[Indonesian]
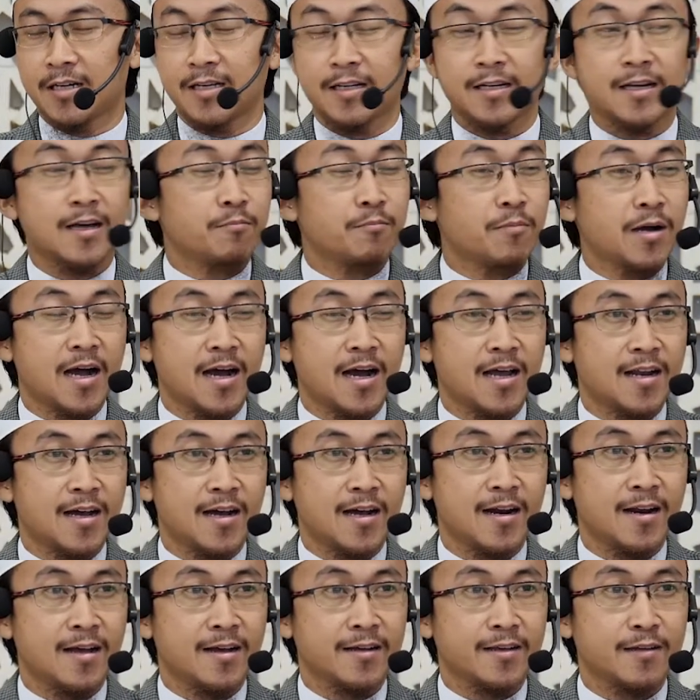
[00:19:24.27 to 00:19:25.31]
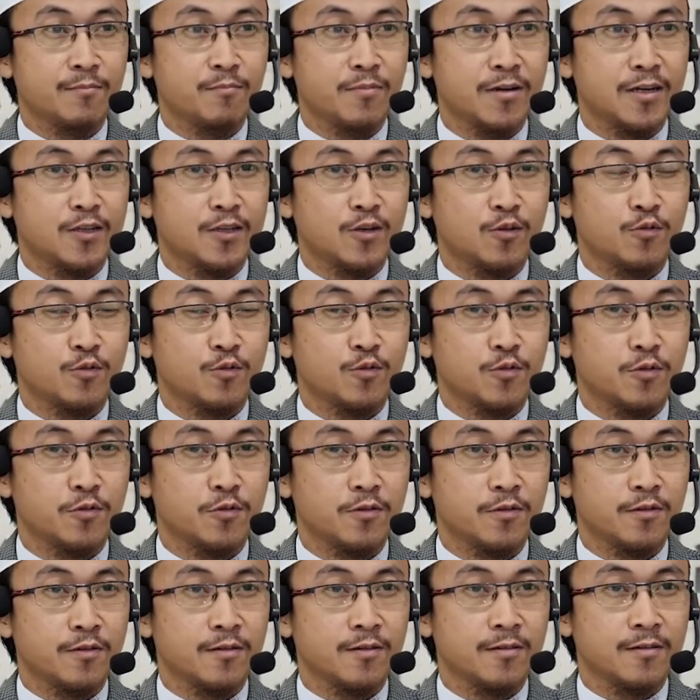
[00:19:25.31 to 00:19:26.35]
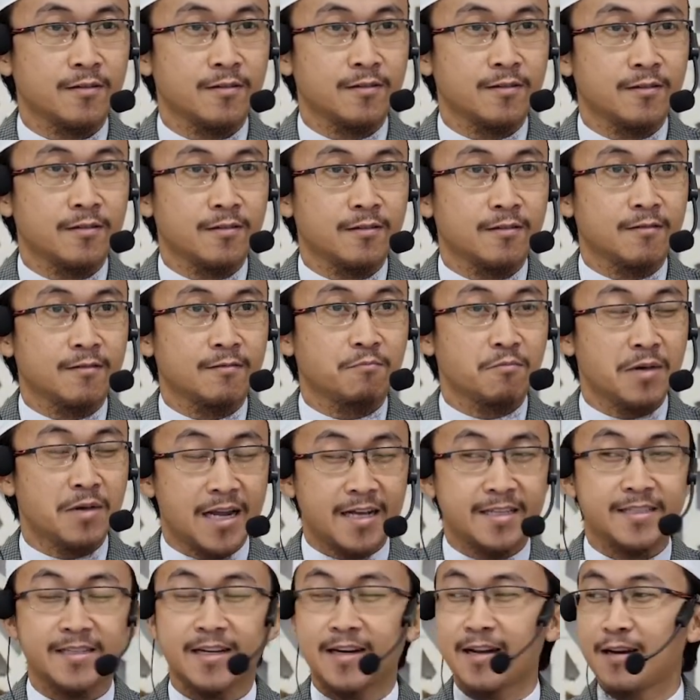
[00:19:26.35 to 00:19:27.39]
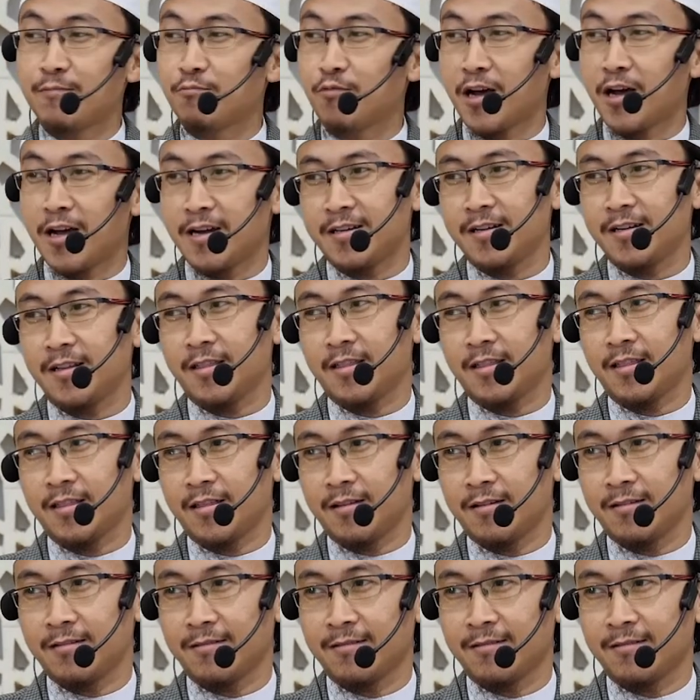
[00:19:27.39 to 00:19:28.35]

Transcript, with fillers: Dan tidak menghalang-halangi beliau untuk belajar ilmu hadis.